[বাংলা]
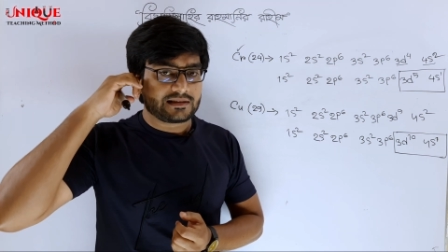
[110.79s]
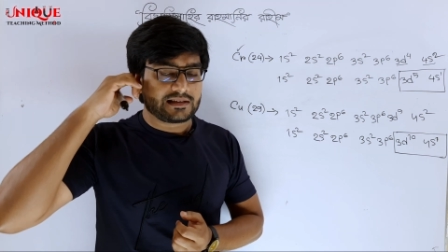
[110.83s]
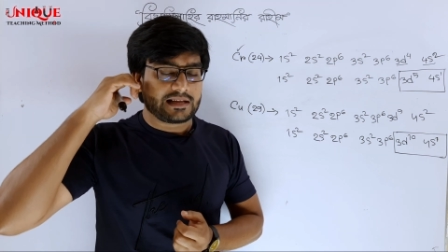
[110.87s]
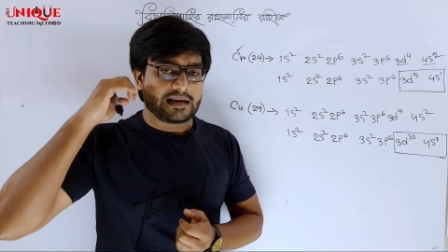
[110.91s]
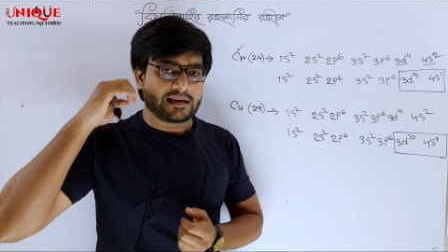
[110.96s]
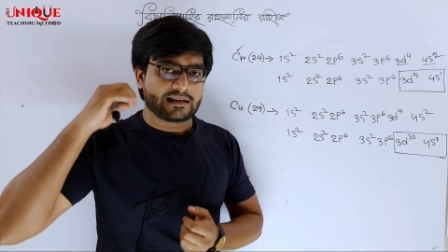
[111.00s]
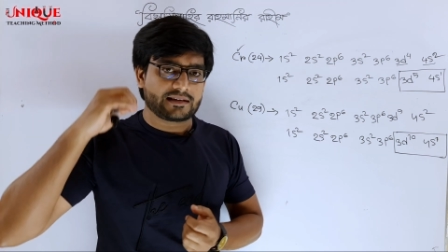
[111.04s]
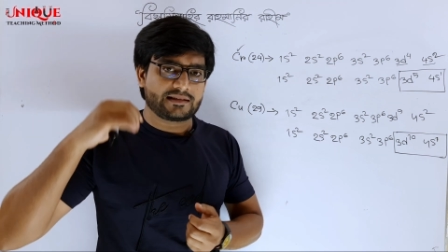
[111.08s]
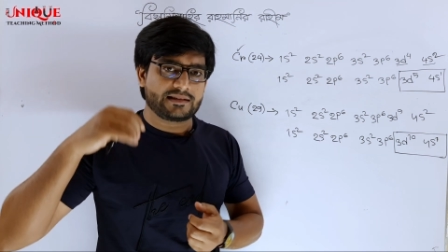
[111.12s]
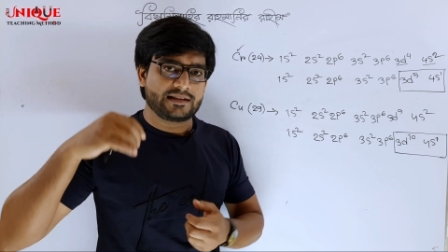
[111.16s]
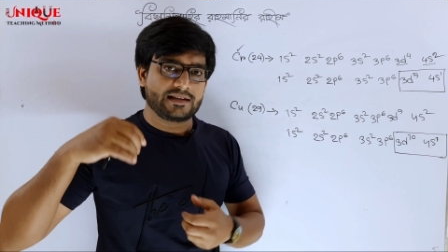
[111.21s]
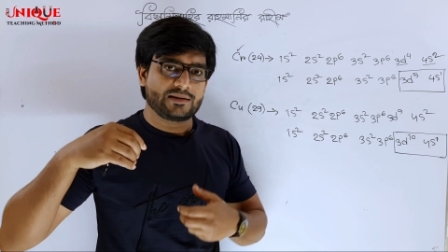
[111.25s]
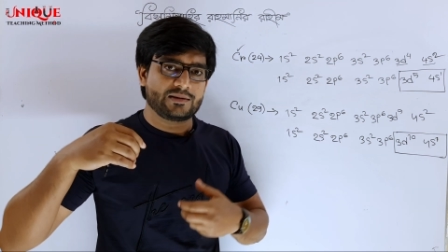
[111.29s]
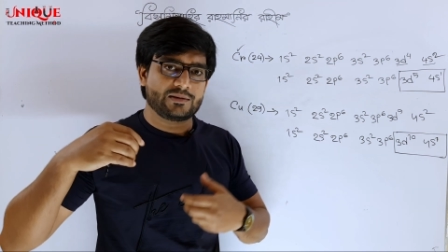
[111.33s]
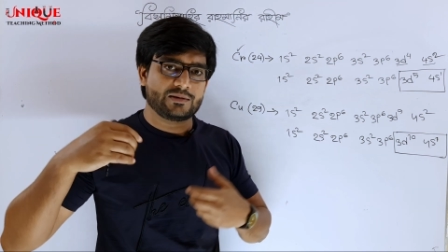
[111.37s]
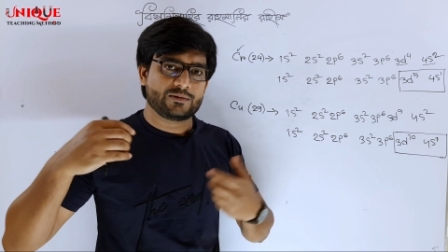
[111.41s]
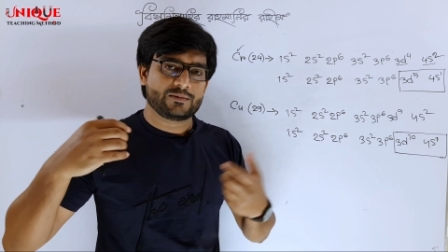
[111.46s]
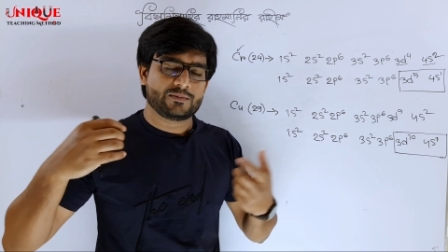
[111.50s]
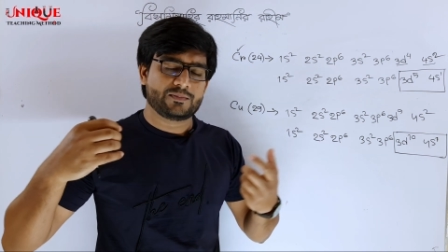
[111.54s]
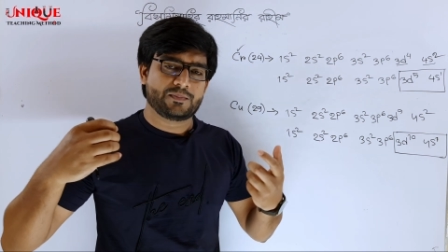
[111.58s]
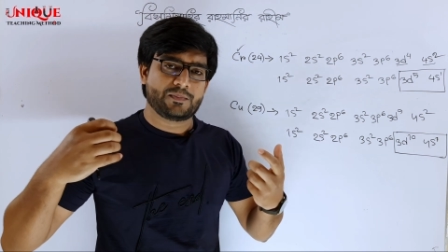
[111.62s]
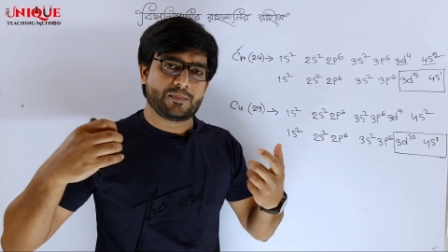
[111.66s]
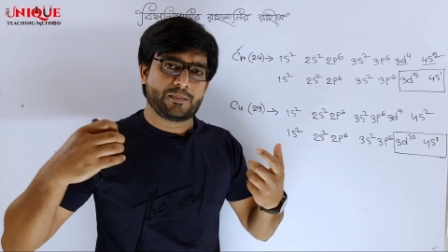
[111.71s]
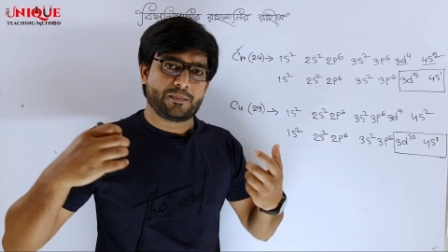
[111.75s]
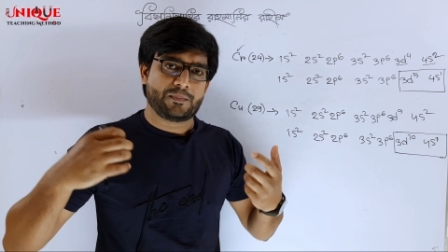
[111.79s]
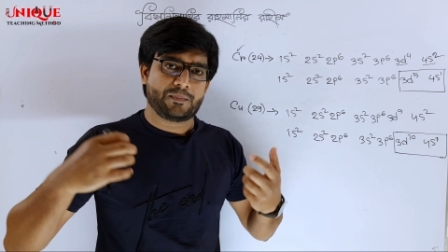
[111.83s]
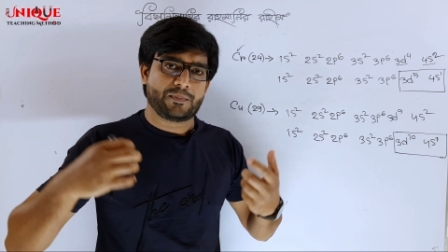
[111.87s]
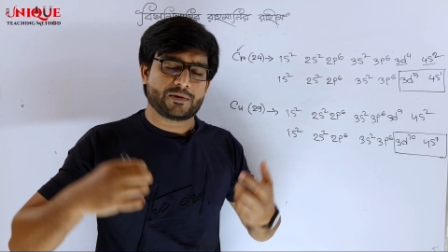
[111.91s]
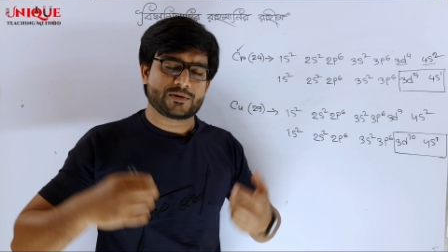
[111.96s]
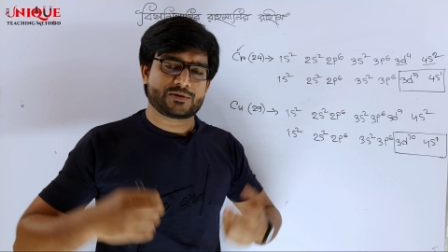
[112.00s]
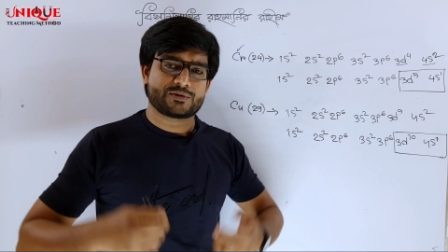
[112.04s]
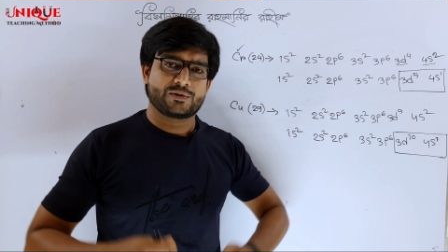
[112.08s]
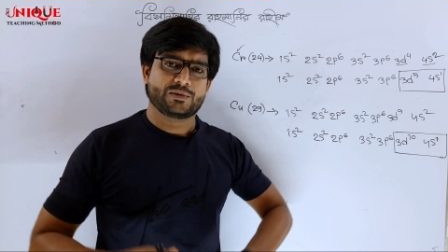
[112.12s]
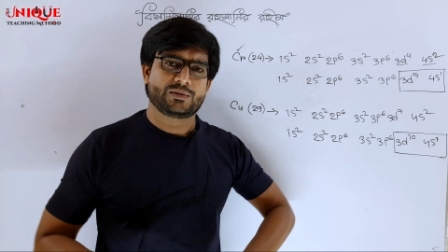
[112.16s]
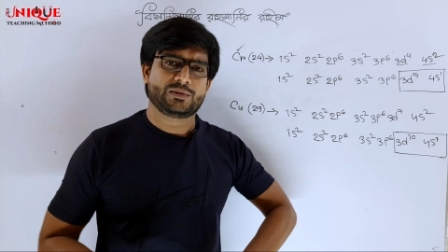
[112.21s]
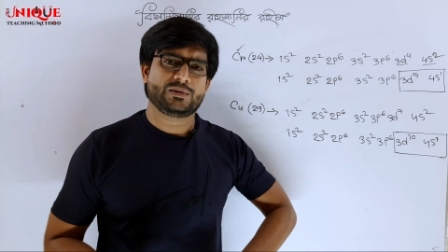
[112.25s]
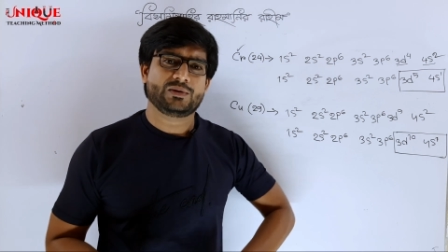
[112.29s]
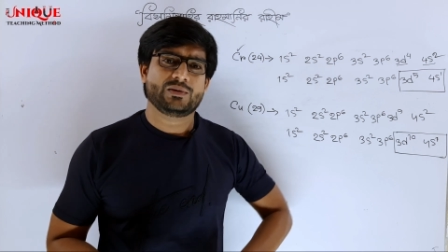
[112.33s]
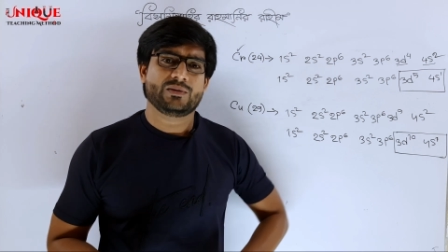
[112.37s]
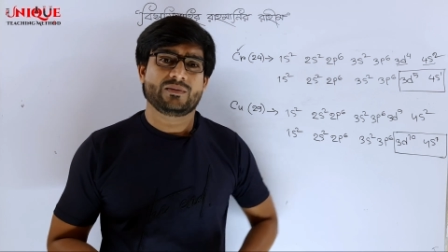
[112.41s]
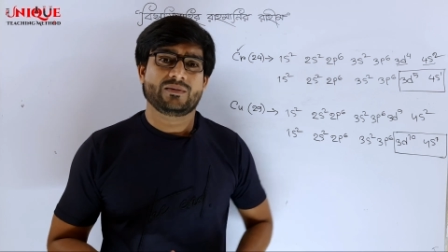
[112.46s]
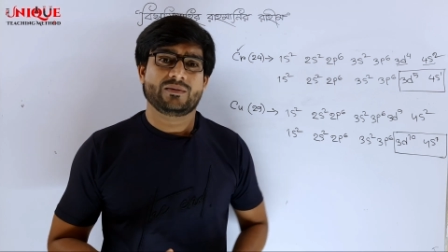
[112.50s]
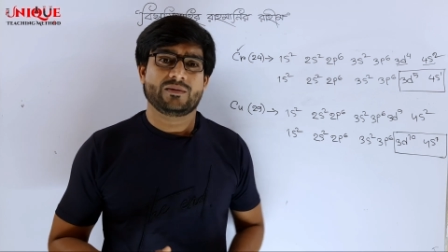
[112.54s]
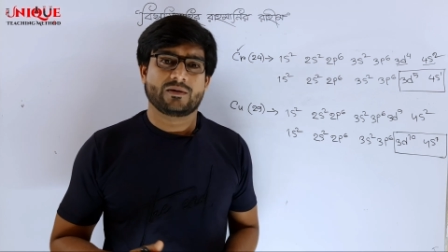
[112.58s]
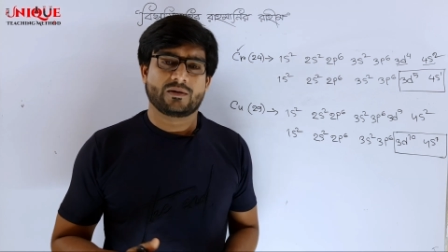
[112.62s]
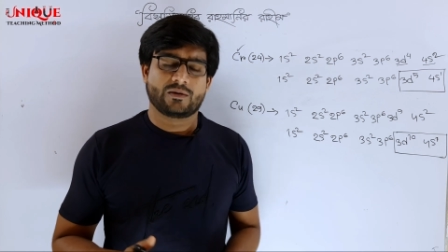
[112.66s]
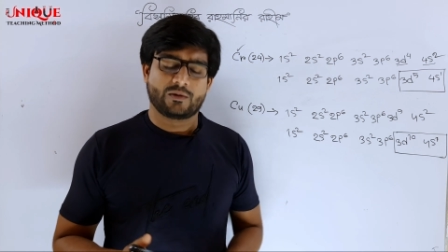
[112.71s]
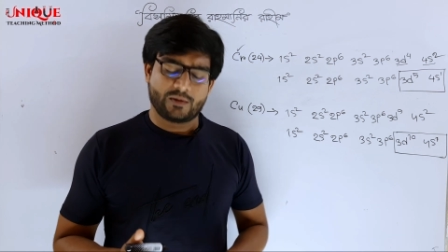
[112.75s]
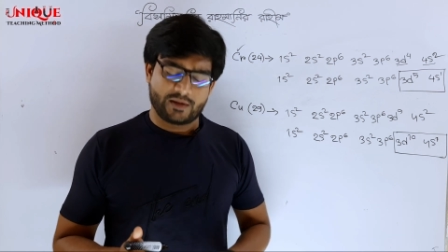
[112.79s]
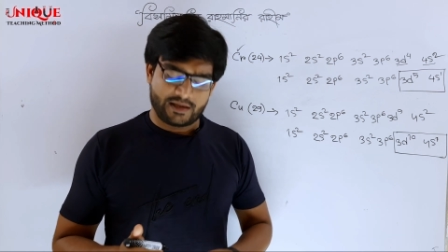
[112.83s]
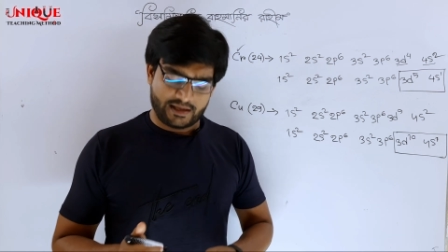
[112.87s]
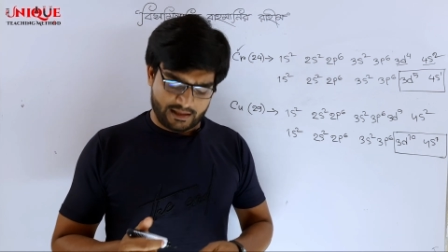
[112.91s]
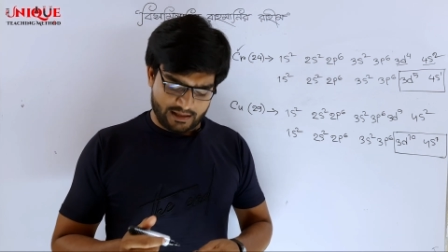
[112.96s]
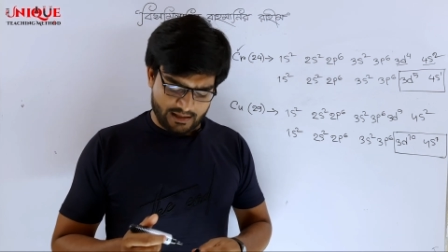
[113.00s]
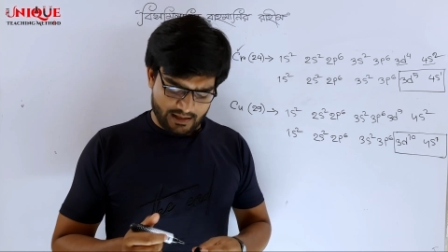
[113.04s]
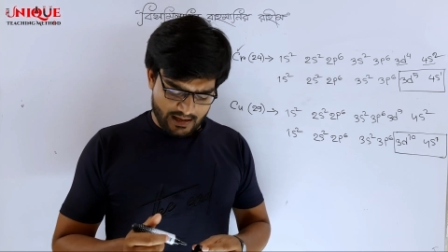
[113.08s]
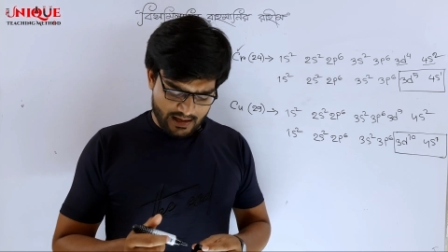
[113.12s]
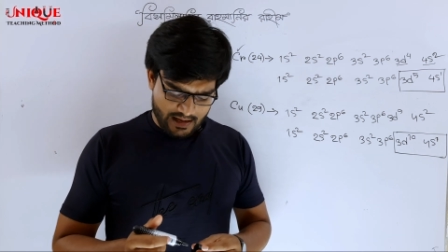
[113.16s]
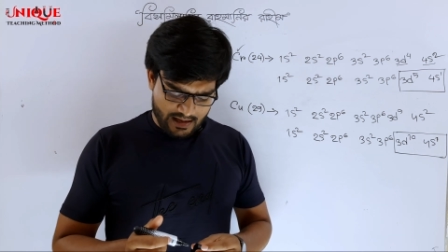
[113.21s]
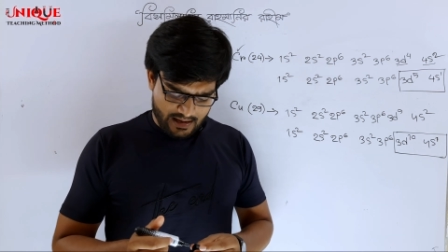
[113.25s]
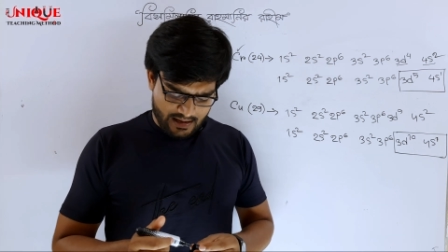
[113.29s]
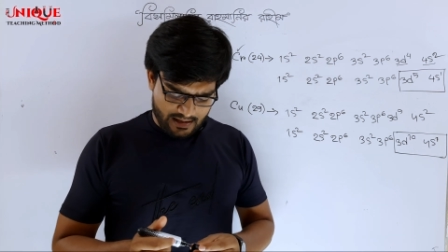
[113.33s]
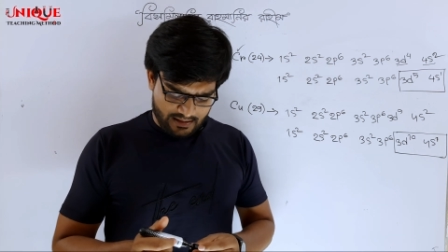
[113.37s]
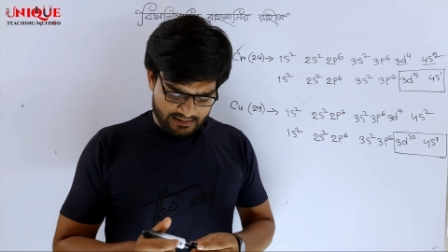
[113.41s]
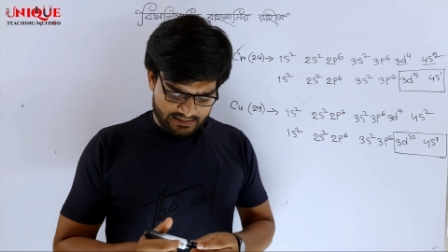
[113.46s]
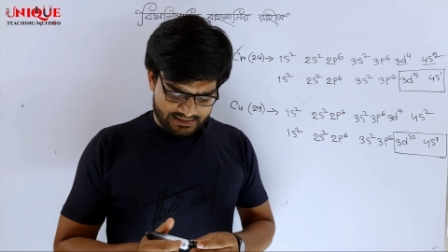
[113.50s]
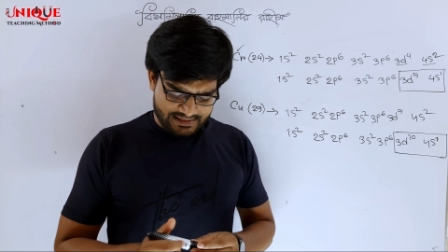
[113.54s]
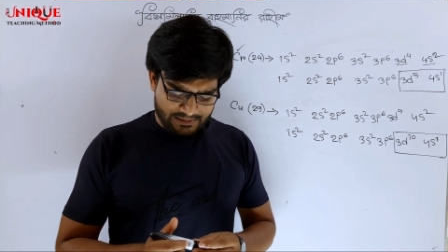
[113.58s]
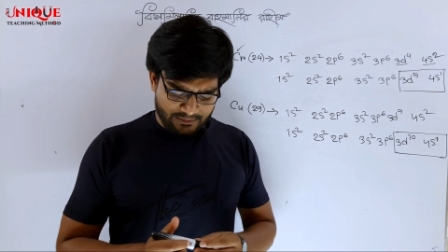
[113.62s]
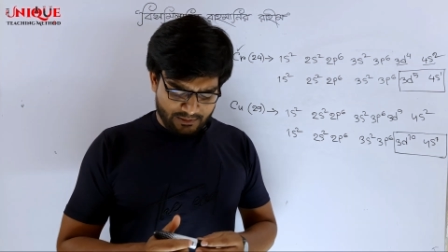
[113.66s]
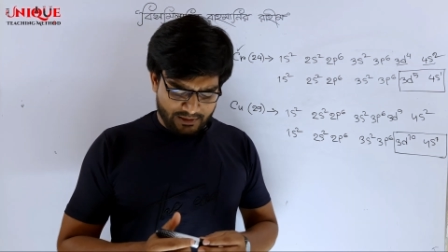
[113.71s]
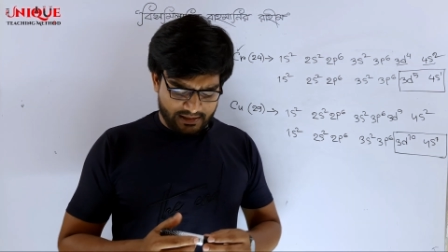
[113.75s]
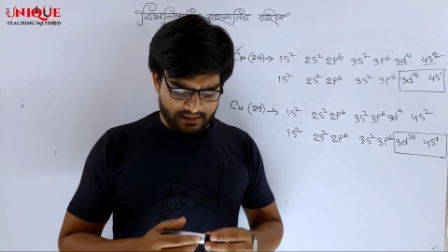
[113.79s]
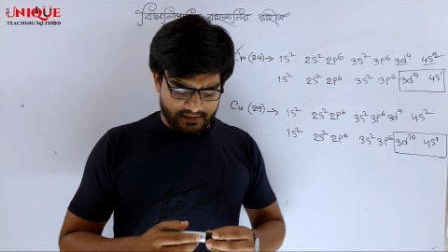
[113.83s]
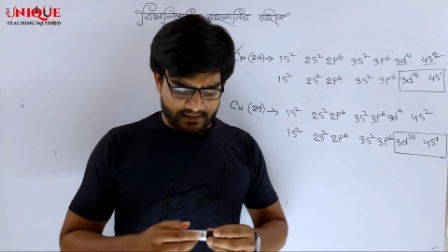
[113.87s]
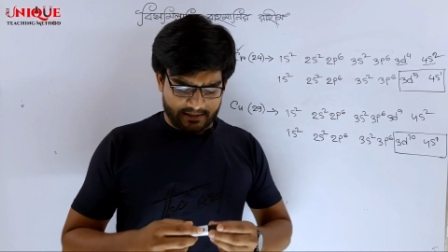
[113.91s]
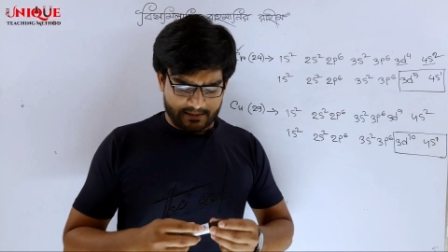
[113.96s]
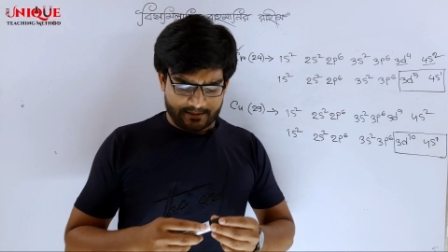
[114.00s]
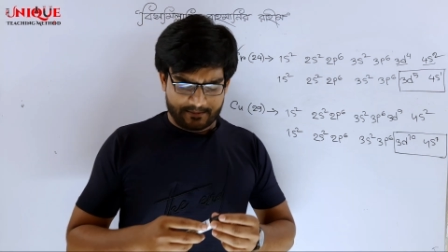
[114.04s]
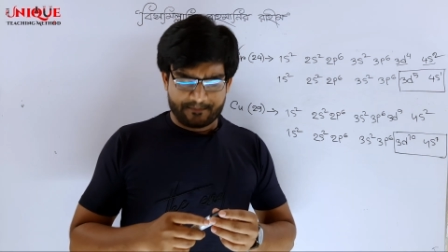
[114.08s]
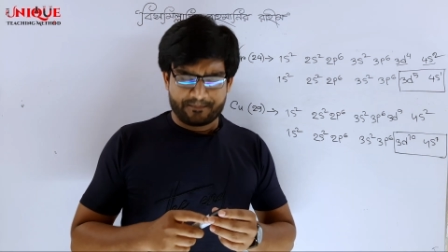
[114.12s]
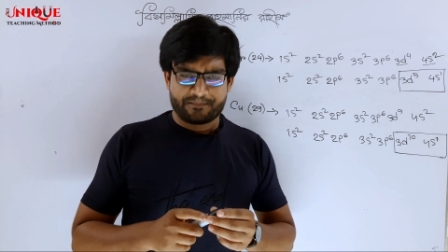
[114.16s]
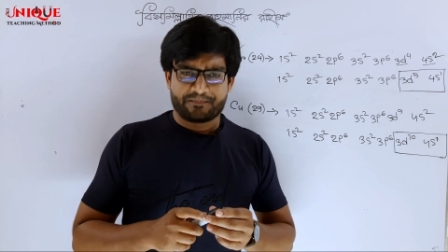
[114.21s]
থাকতে খুব পছন্দ করে যেমন দেখেন